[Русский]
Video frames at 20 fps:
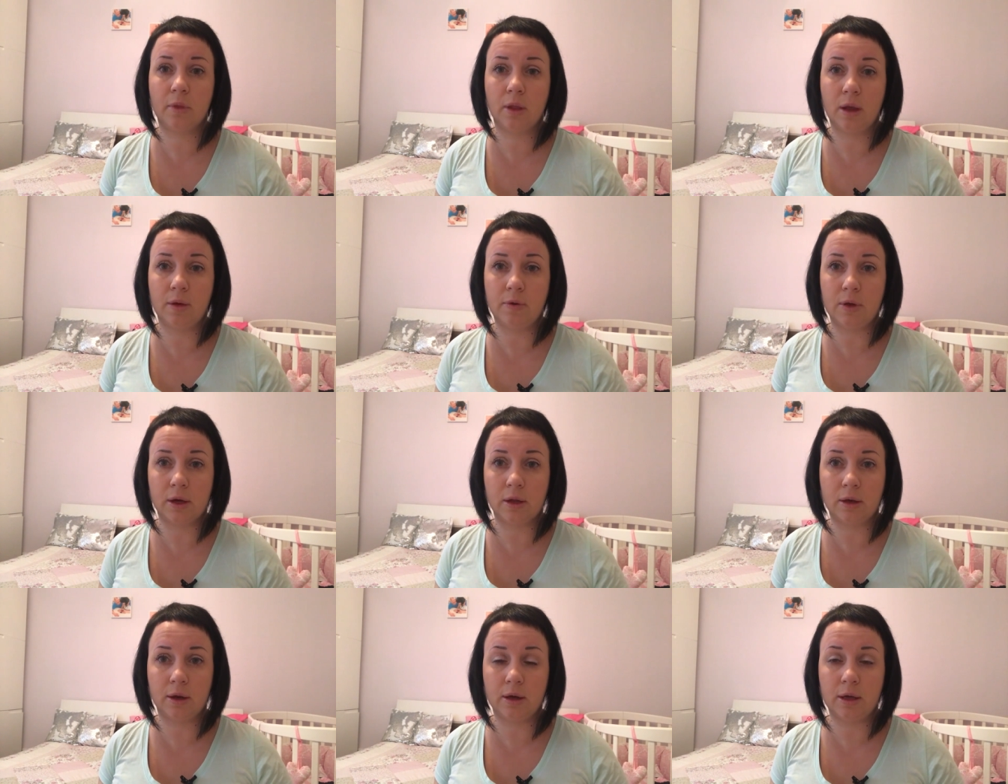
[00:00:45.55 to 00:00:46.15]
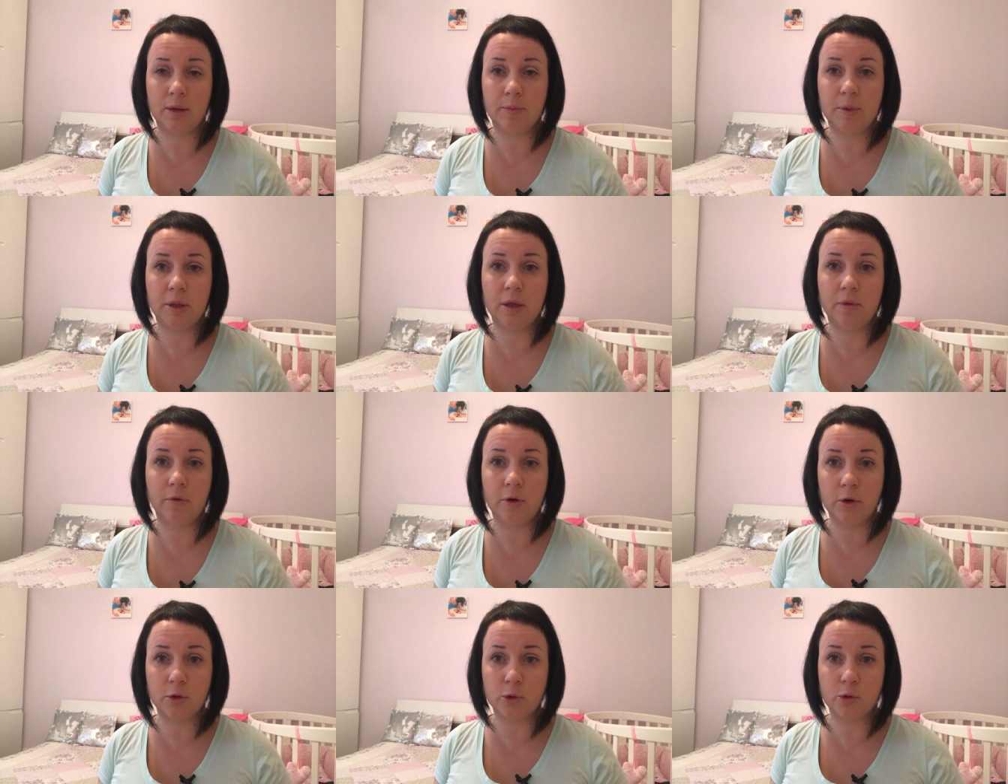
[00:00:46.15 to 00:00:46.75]
наверное,
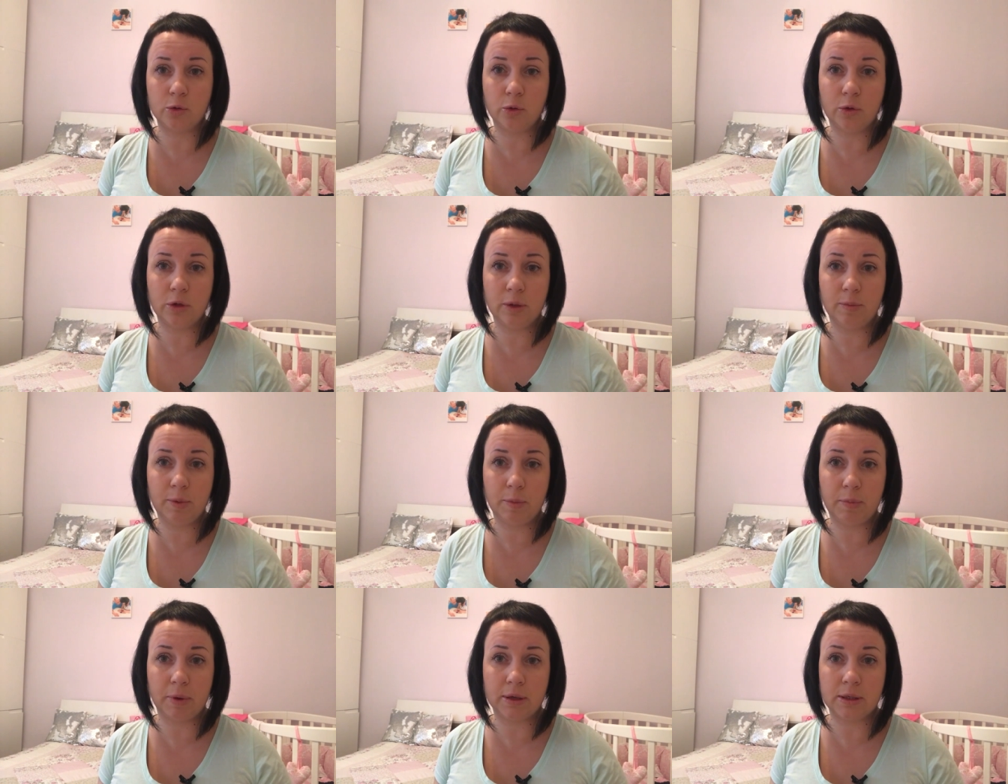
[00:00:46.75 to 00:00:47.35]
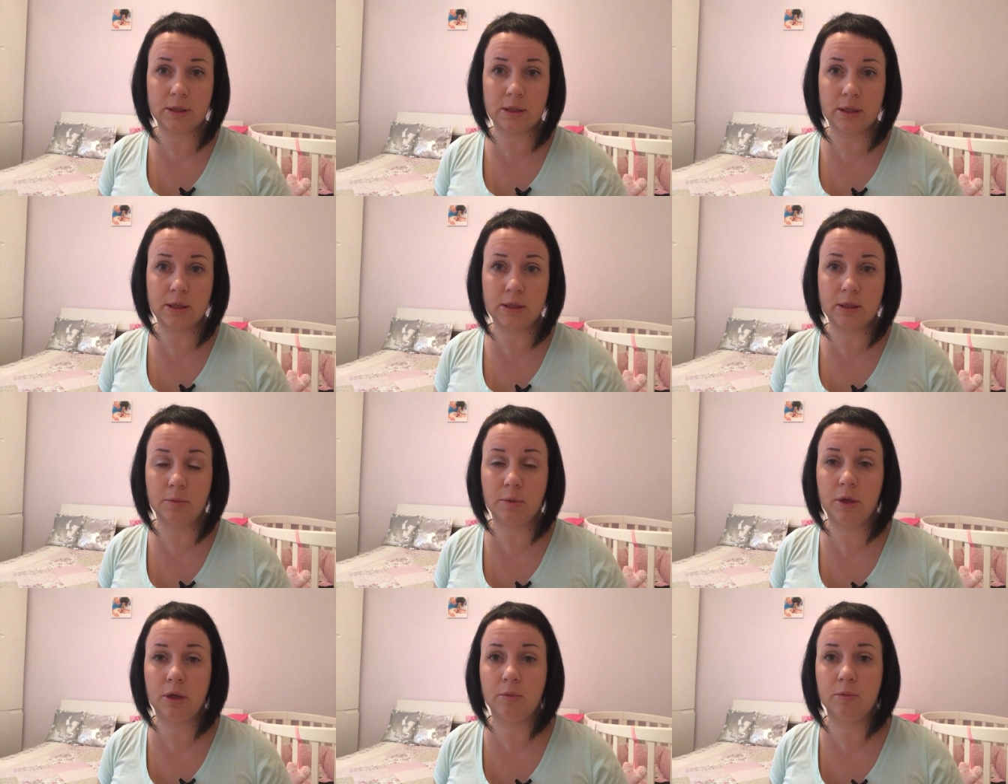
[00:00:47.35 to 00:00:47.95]
какими-то эволюционными
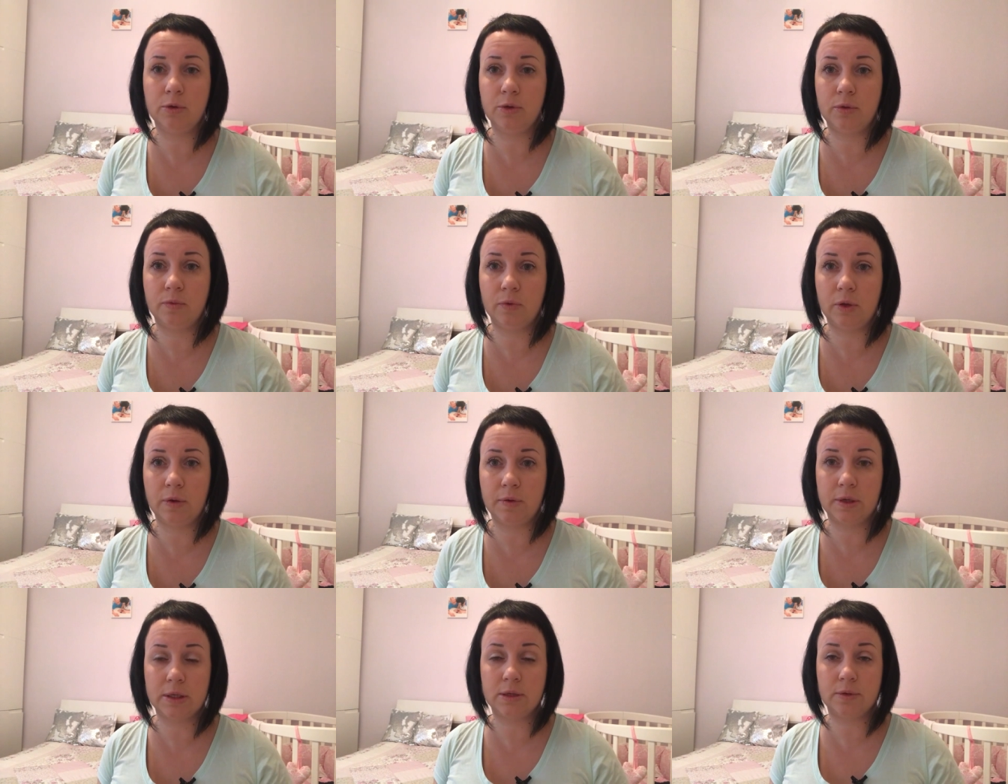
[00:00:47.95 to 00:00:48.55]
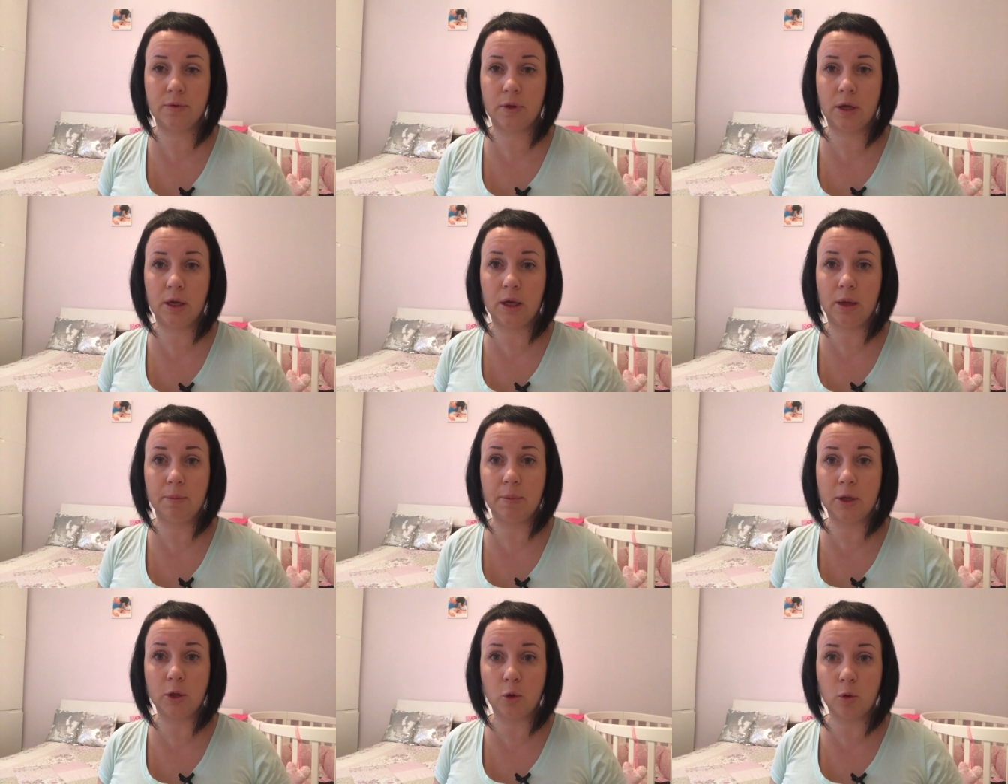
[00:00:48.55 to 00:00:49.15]
процессами, не будем вдаваться в
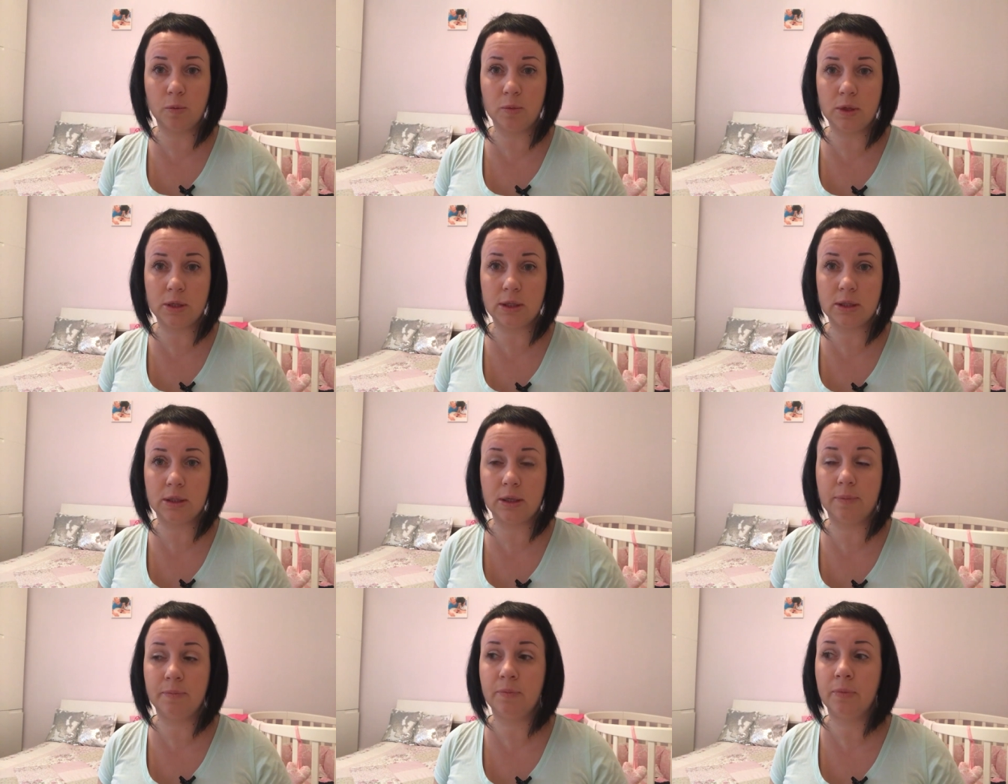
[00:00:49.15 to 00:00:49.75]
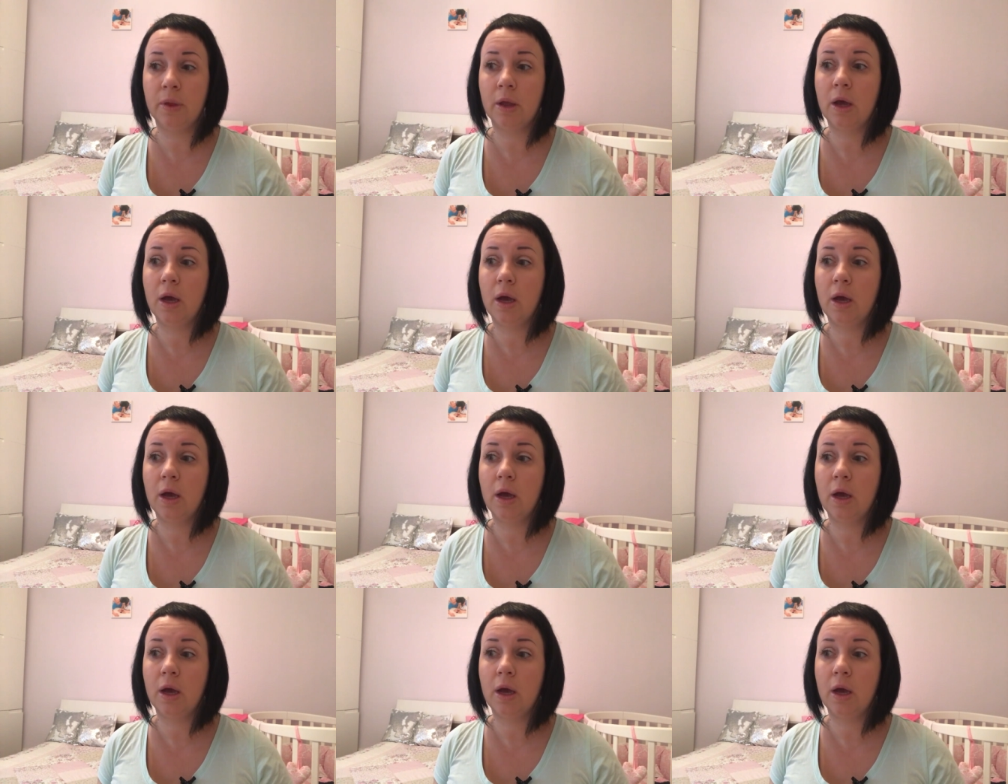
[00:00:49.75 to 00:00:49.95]
такие подробности.